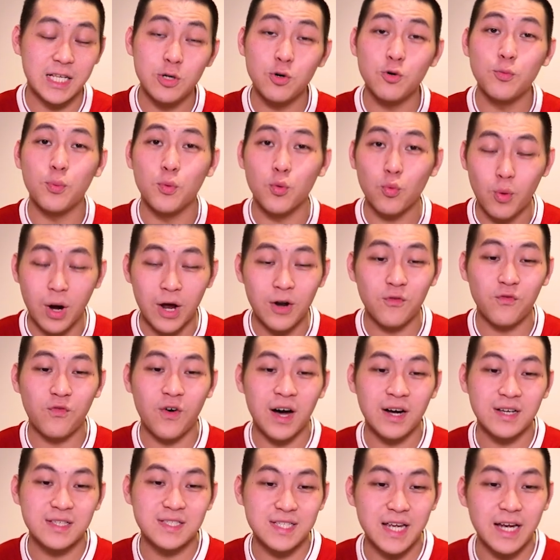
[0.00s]
利物浦官
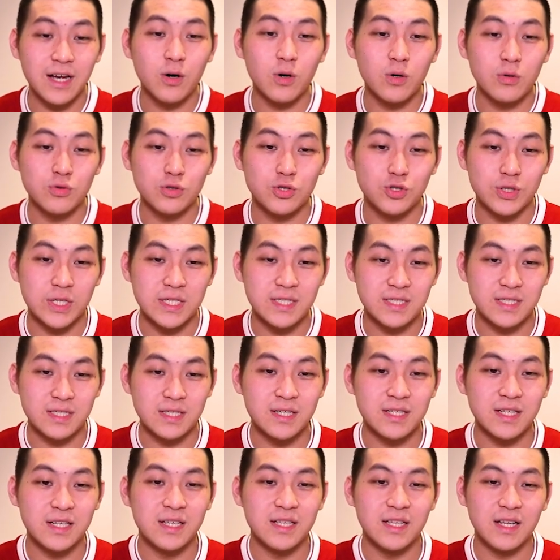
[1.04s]
方赛后选
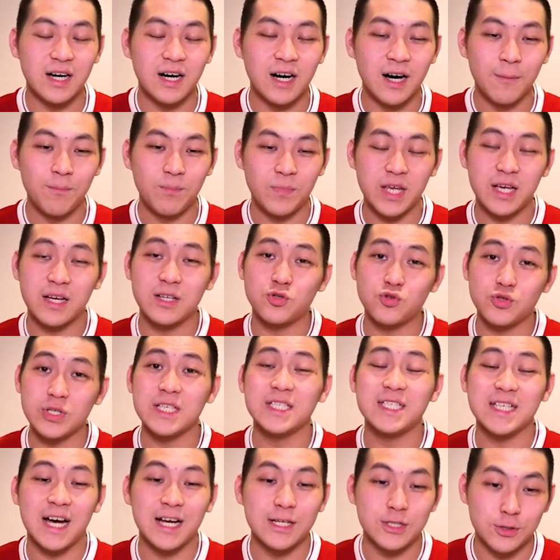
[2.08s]
择的呃那个最
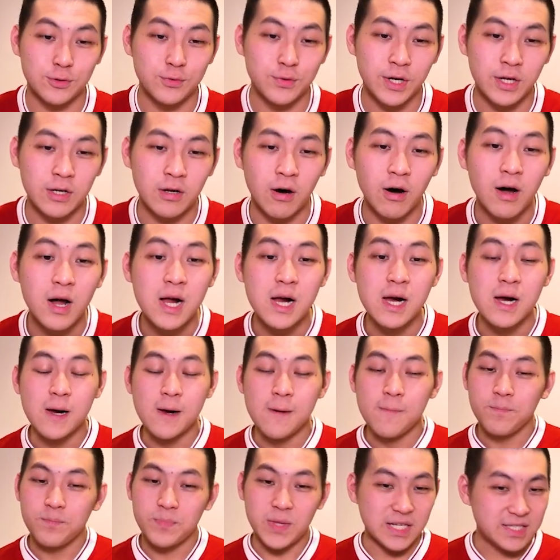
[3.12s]
佳球员哦。
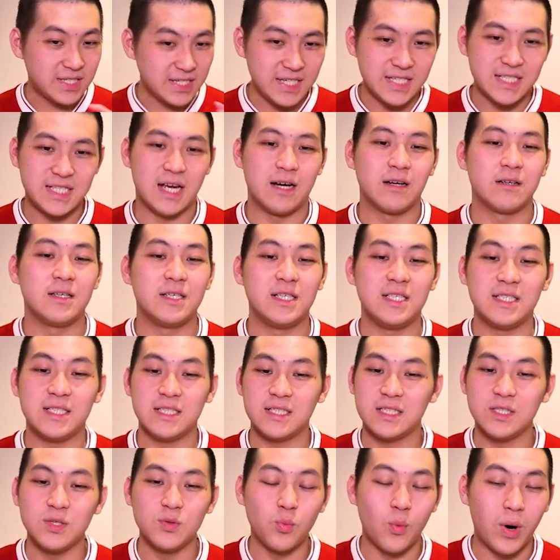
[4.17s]
那这一场呢，已经
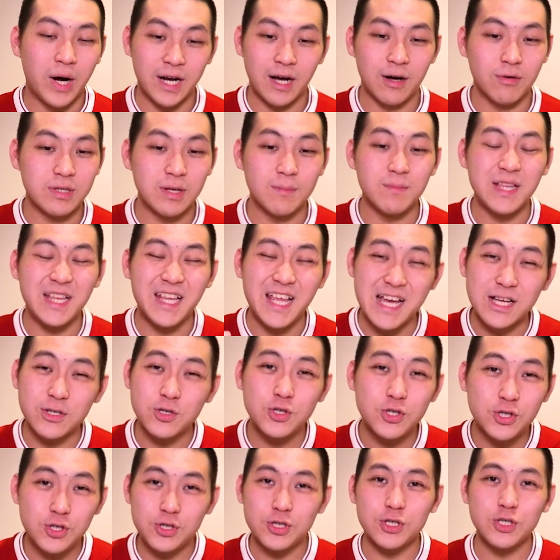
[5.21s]
是瓦纳奥登连
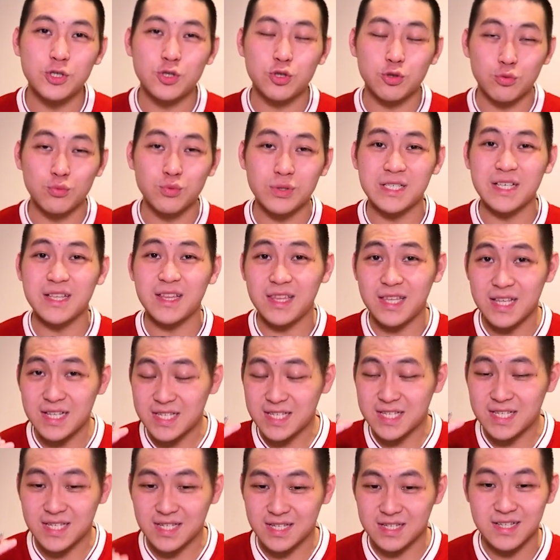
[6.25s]
续出阵第
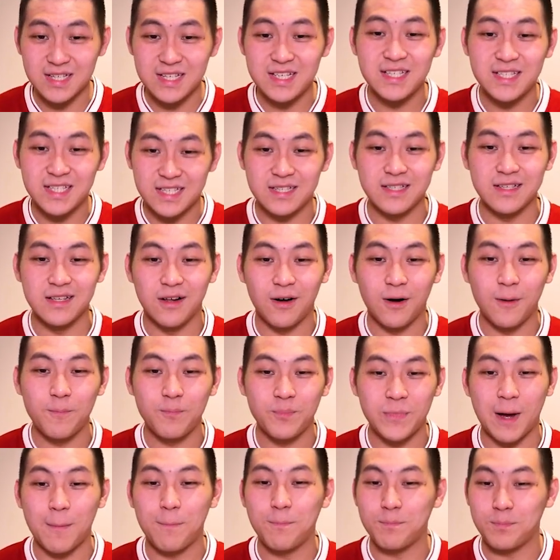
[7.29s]
十一次了。
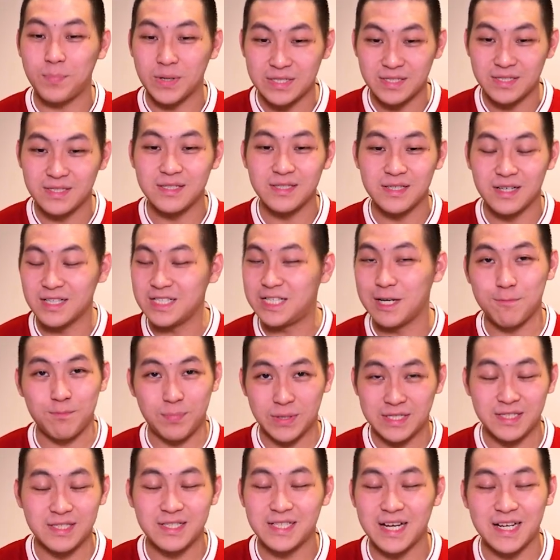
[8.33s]
那本而且
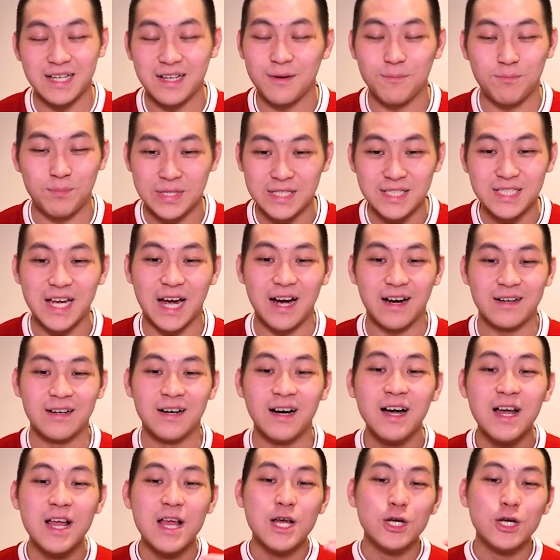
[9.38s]
本赛本场呢，